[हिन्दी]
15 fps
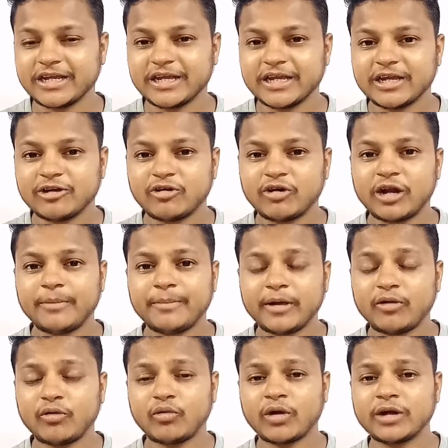है और यहाँ
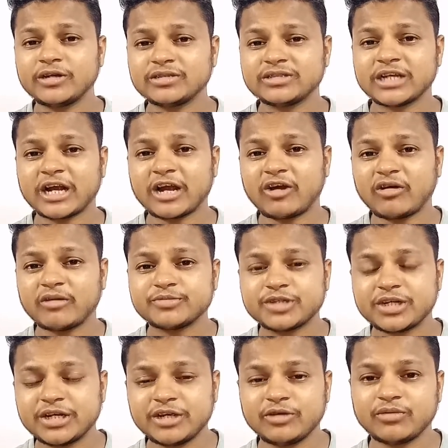पे ऑडियो जैक का
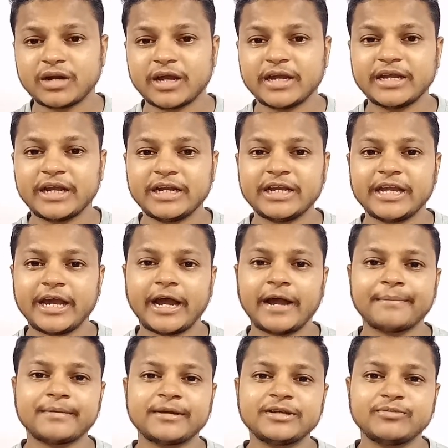ऑप्शन नहीं होना है यानी कि
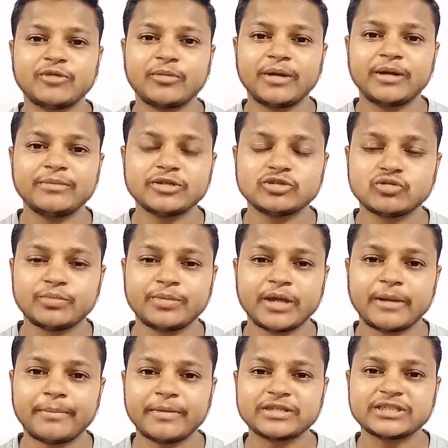आपकी मोबाइल में जो भी
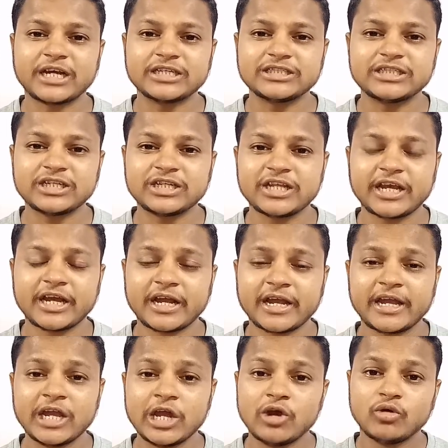यहाँ पे चार्जिंग दिया गया
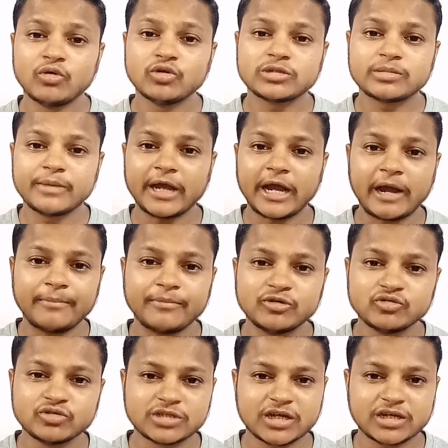है उसमें आप
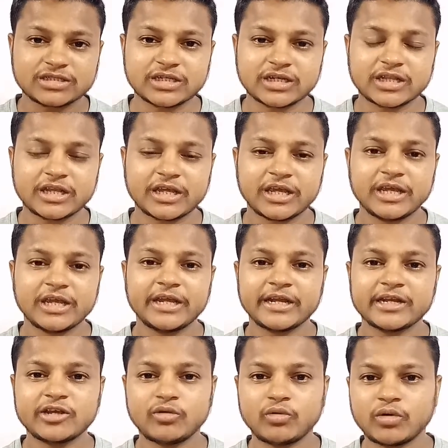यूज़ कर सकते यानी
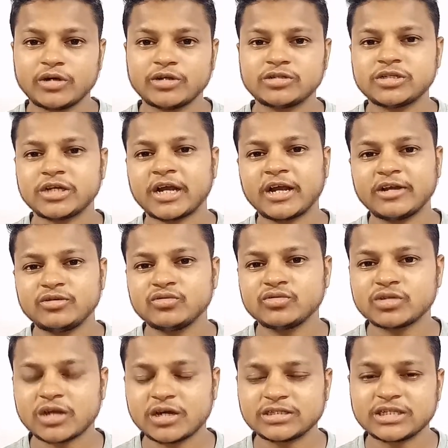कि ऑडियो जैक का
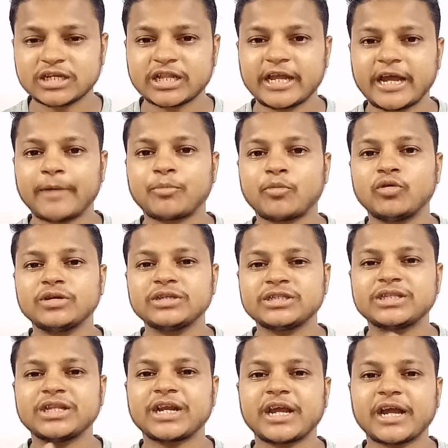यूज़ कर सकते आपको
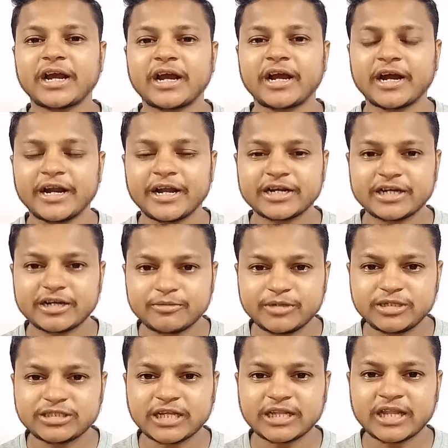इस तरीके का कनेक्टर
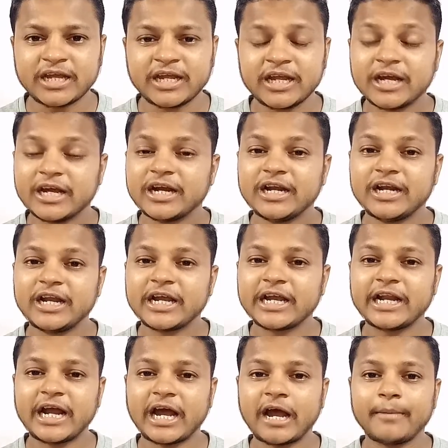मिल जाता है
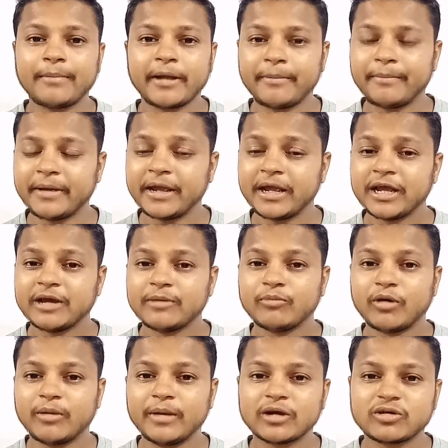लेकिन आप यहाँ पर
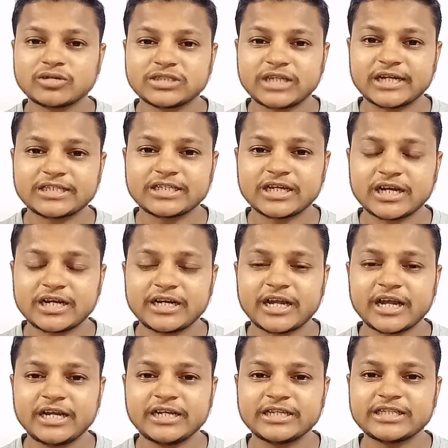मोबाइल को चार्जिंग करने
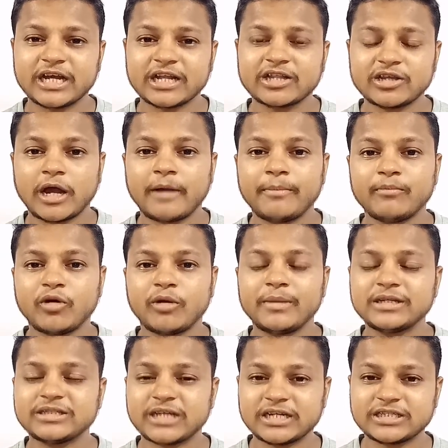के लिए जाते आप
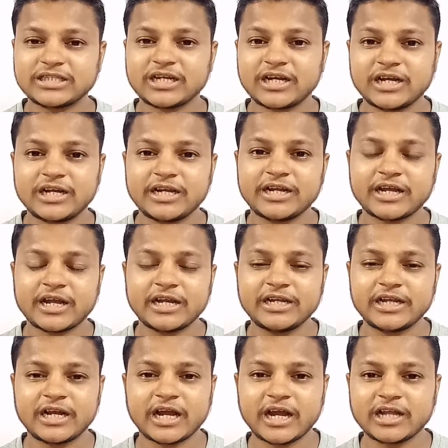मोबाइल चार्जिंग करने के
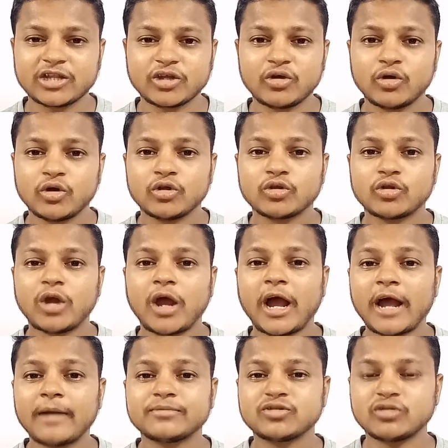लिए लगाते हो तो
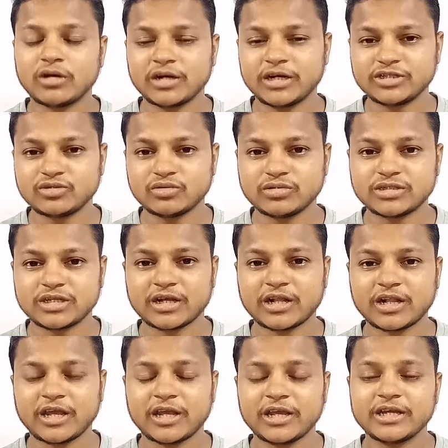आप सॉन्ग नहीं सुन
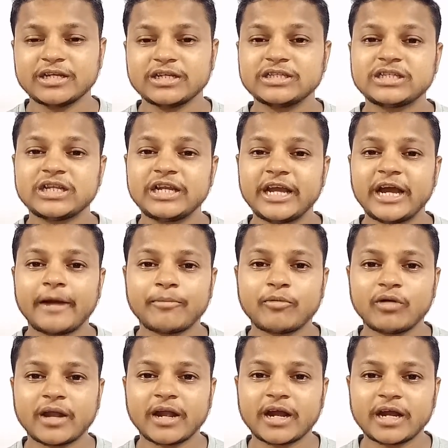सकते इसलिए
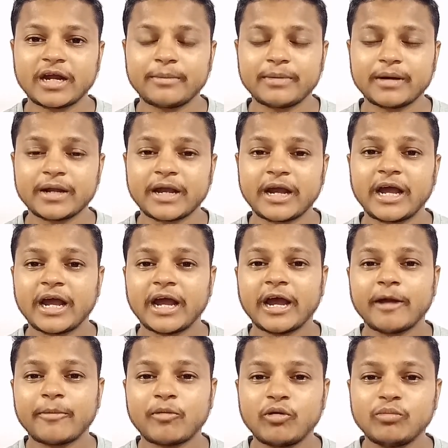आपको क्या करना पड़ेगा
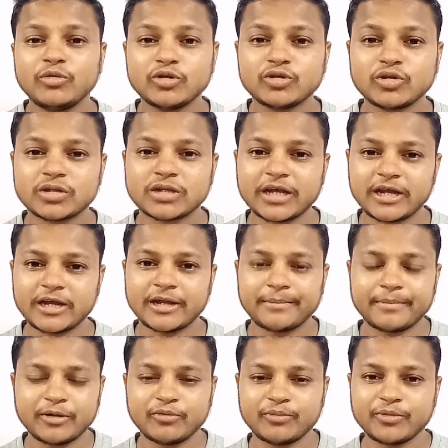आपको ब्लूटूथ का यहाँ
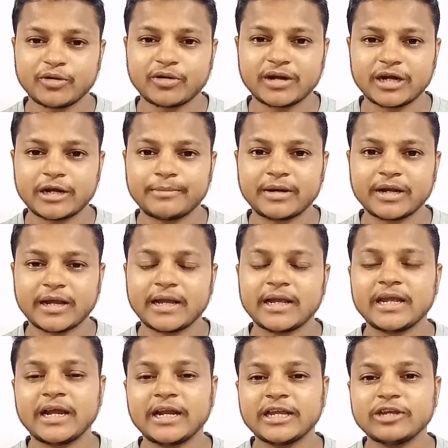पे उपयोग करना पड़ेगा
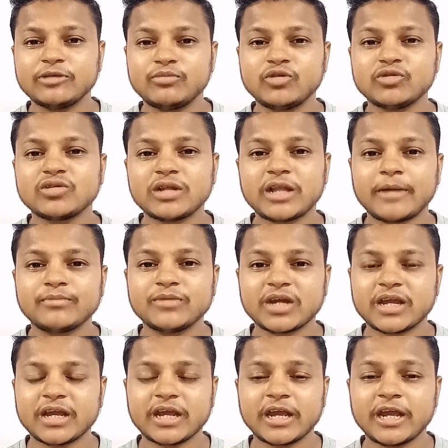यानी कि ब्लूटूथ आप
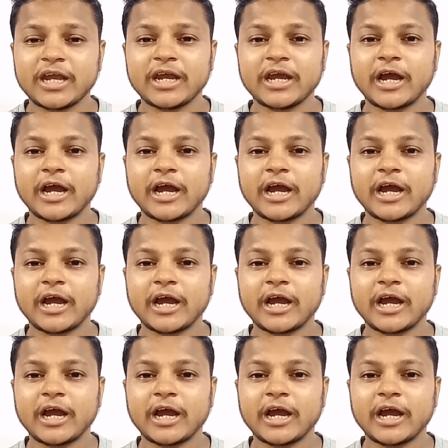देखेंगे